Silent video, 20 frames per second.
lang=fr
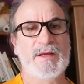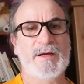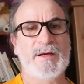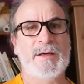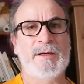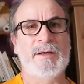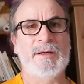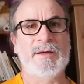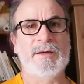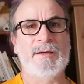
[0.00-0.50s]

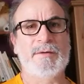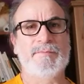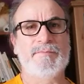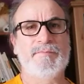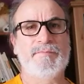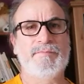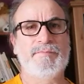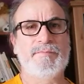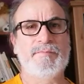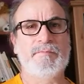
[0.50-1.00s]
Et
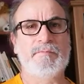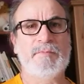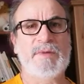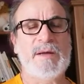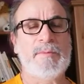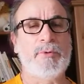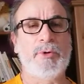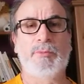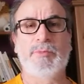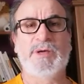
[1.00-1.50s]

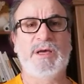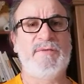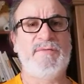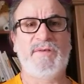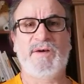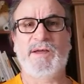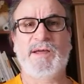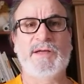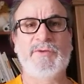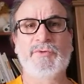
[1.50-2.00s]
la brebis, a
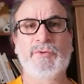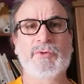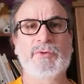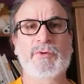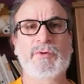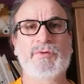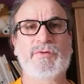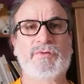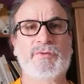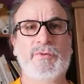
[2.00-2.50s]
fait rien
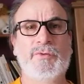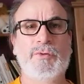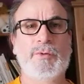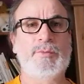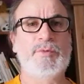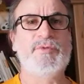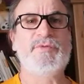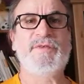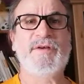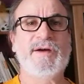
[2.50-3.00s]
d'autre que ce que nous, on
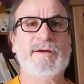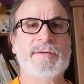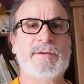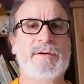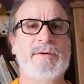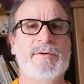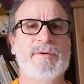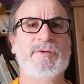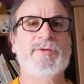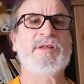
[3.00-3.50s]
peut faire
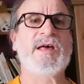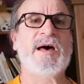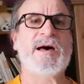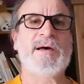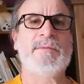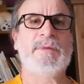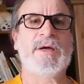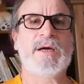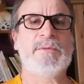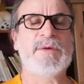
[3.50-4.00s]
quand notre
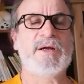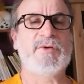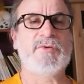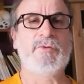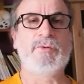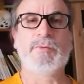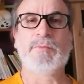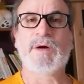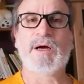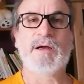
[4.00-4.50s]
âme est
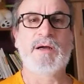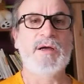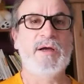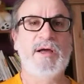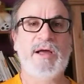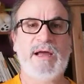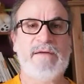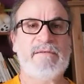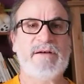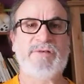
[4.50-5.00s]
abattue. Ben,
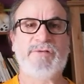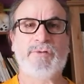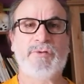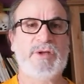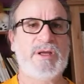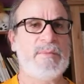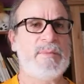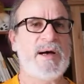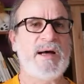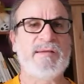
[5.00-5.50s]
elle va se
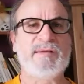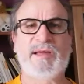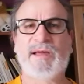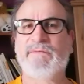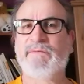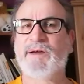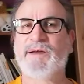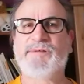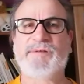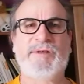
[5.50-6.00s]
débattre,
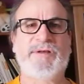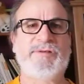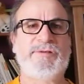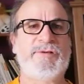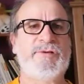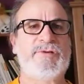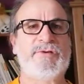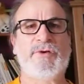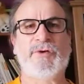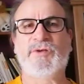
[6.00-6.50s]
elle va essayer de
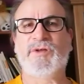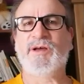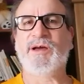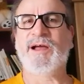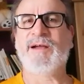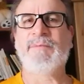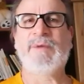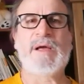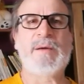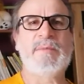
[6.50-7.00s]
s'en sortir
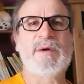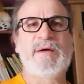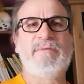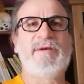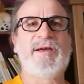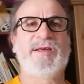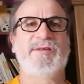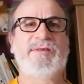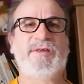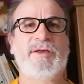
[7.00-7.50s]
elle-même, elle
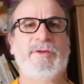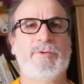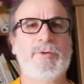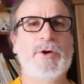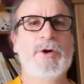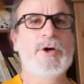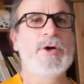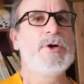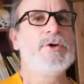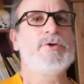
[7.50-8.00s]
va essayer
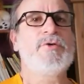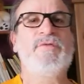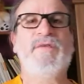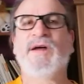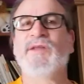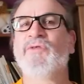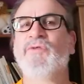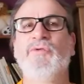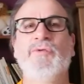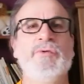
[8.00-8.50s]
de,
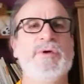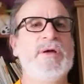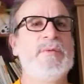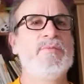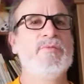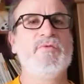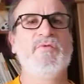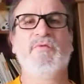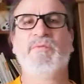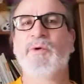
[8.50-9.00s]
faire tous les
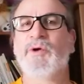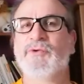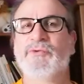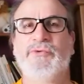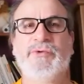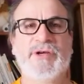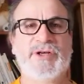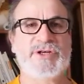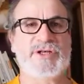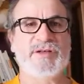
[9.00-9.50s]
mouvements,
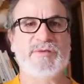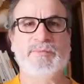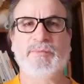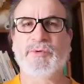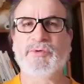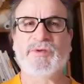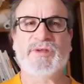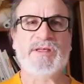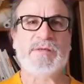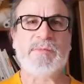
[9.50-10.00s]
tous les gestes
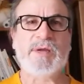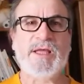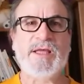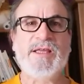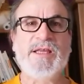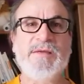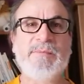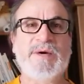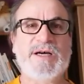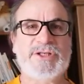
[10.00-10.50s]
possibles et
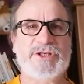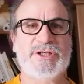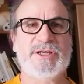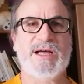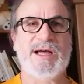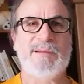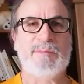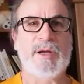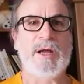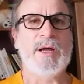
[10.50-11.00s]

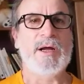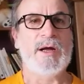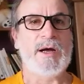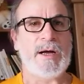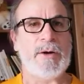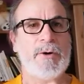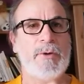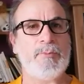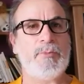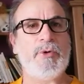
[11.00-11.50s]
inimaginables.
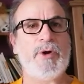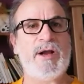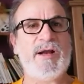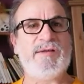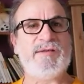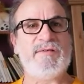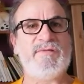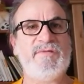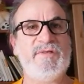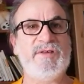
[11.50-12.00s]
Alors pour
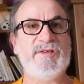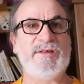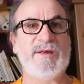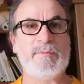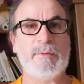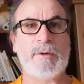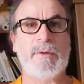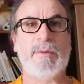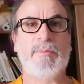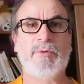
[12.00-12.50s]
elle, c'est
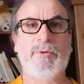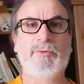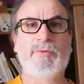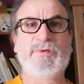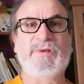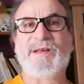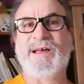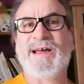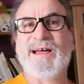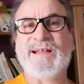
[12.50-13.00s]
physiquement, mais pour nous,
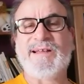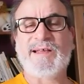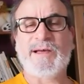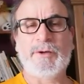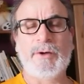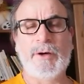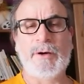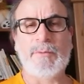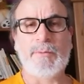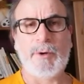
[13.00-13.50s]
c'est
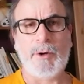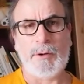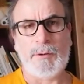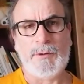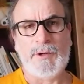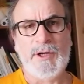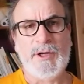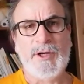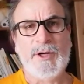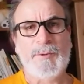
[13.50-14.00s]

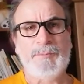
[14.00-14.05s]
intérieurement,